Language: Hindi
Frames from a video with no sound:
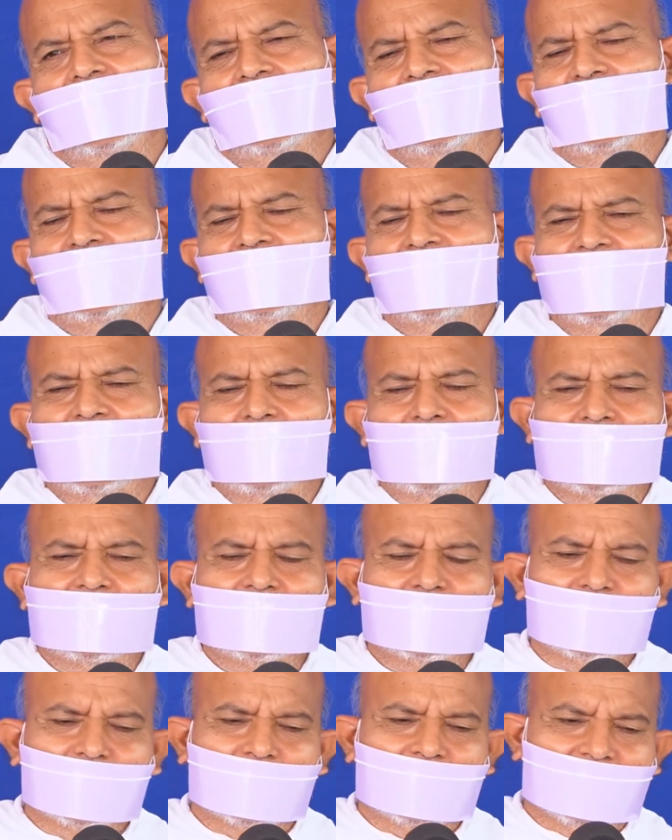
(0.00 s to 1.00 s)
तो जीवन
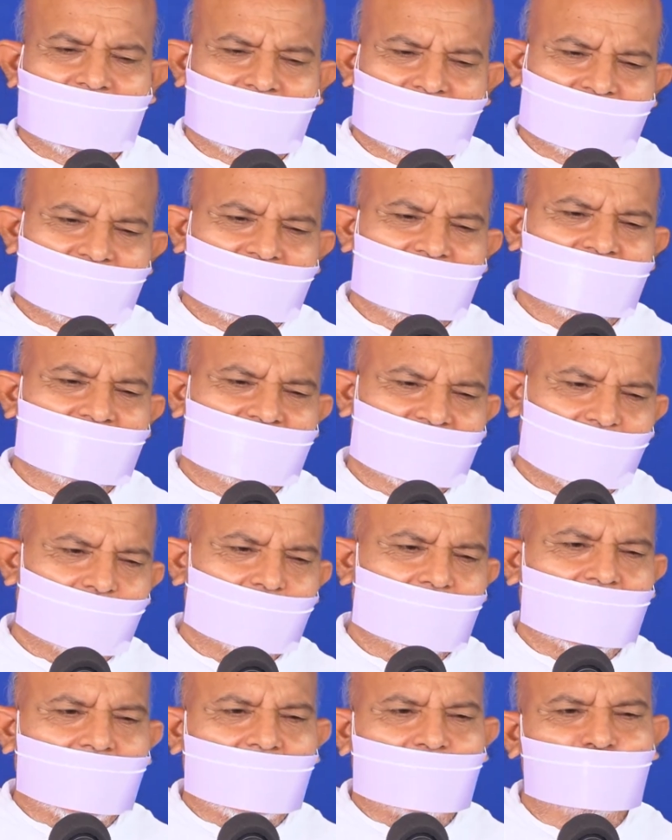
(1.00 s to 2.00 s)
तो एक दिन
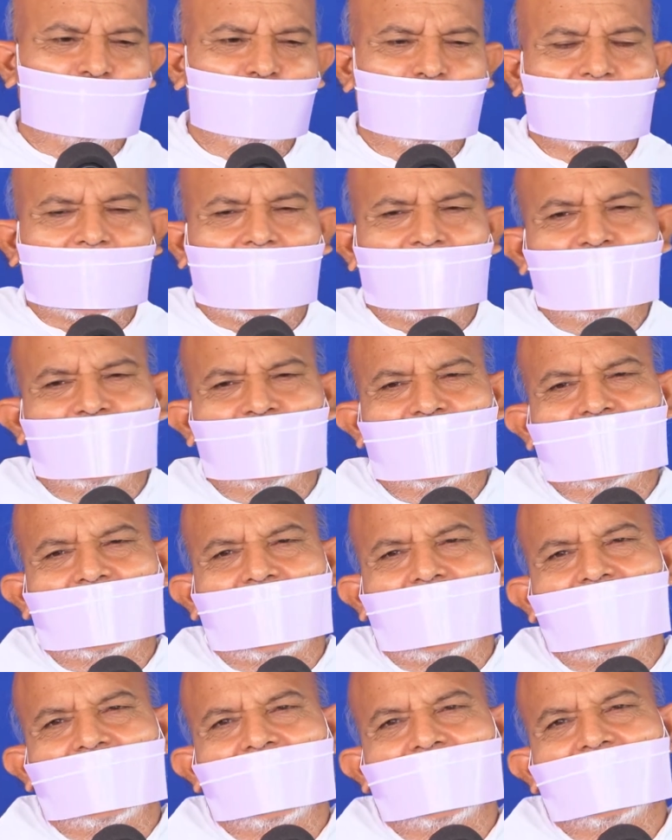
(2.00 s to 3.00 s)
सबका पूरा
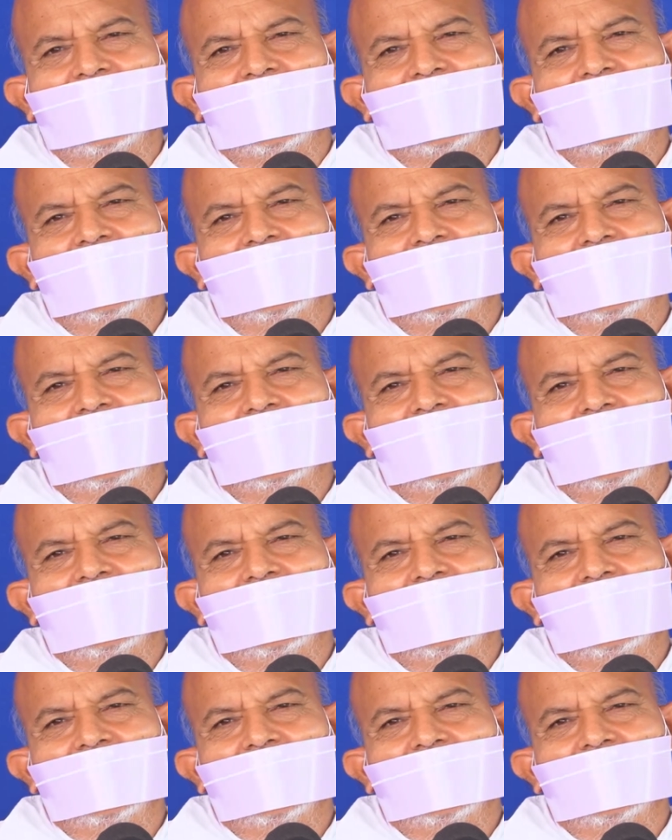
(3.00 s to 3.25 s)
होता है